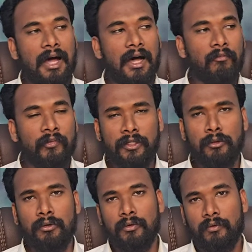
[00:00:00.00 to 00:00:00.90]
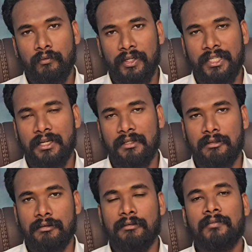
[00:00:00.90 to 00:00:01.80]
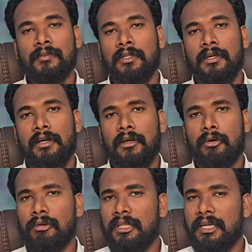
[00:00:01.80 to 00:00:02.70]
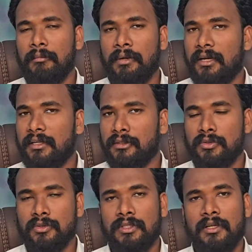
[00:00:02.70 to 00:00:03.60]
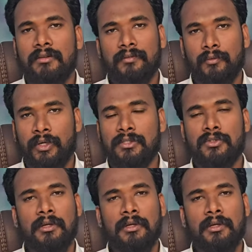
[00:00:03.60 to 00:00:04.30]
ఆ విటులు విటకాండ్రు కొద్దికాలం బాగానే చూస్తున్నారు వయసు